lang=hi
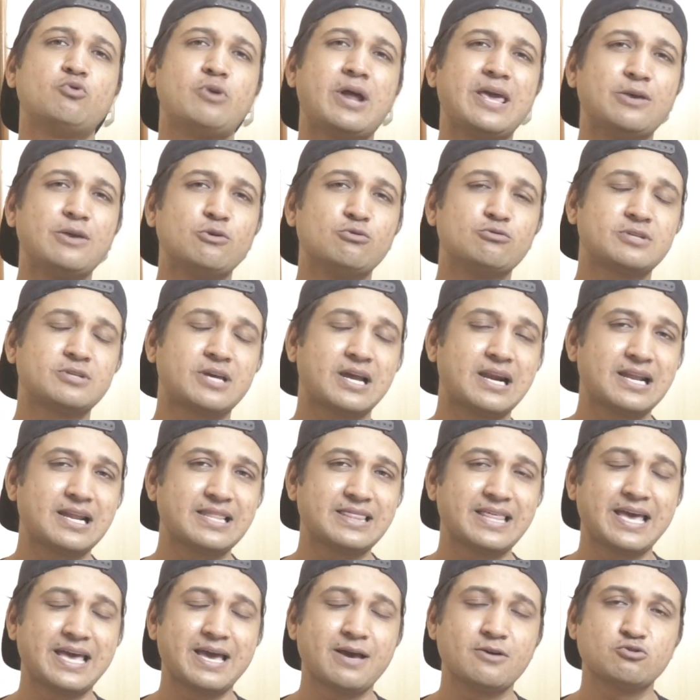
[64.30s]
पूरा यूज़ कर
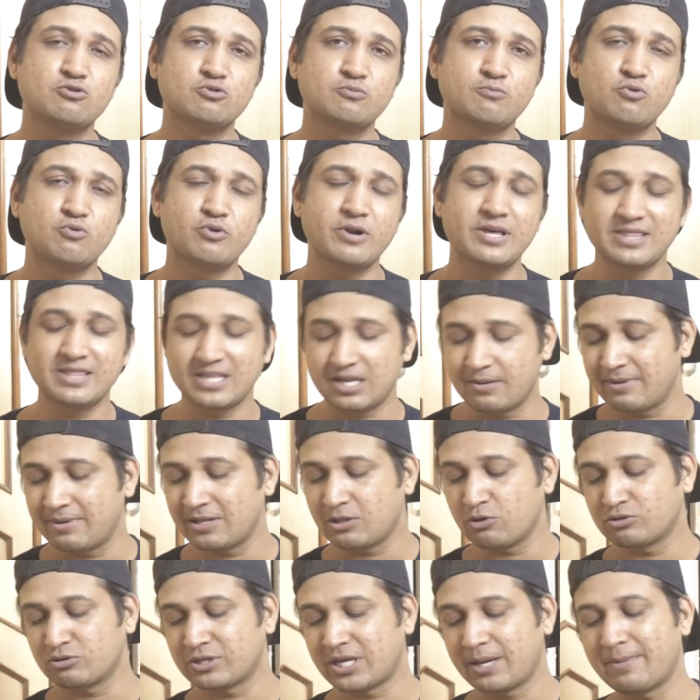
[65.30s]
लेते हैं उस पूरे दिन में
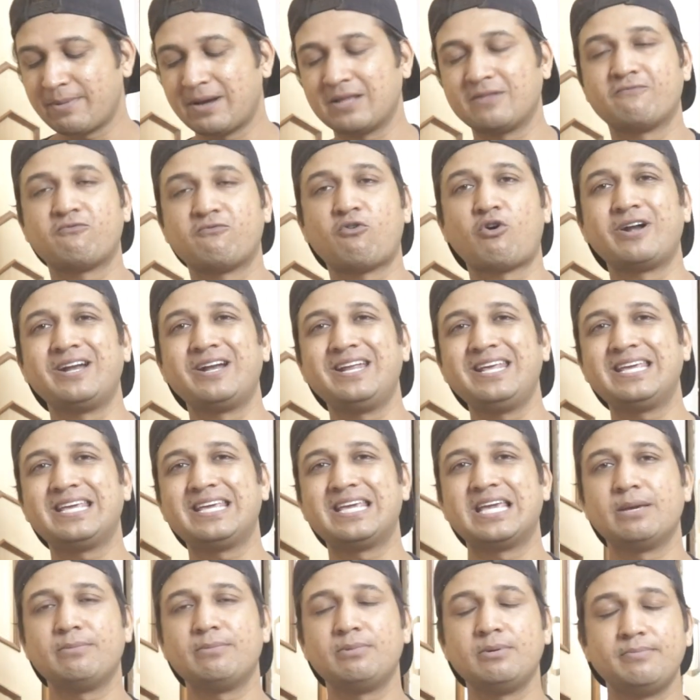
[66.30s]
तो उसके बाद 40
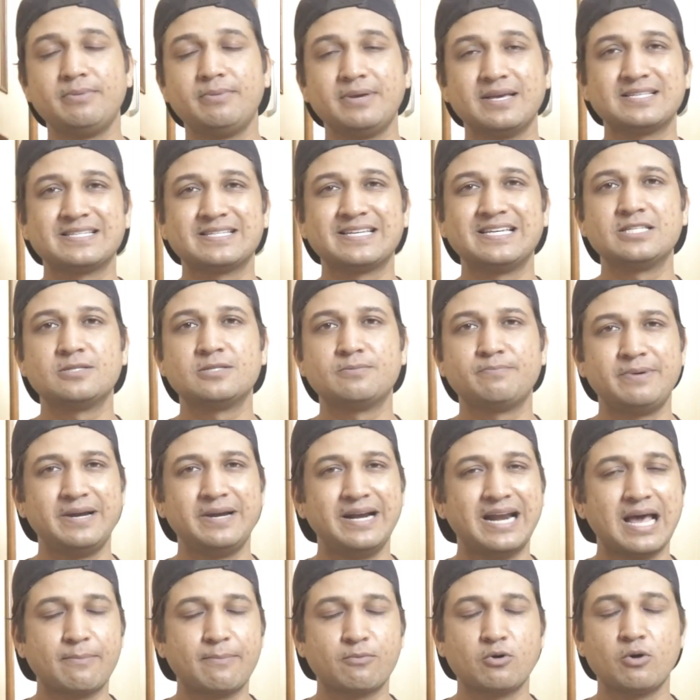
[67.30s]
के की
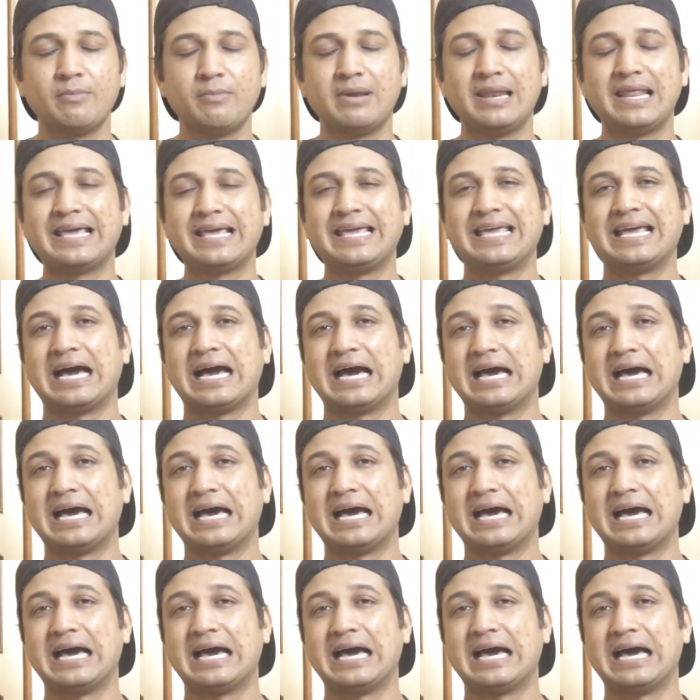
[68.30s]
स्पीड आपको मिलेगी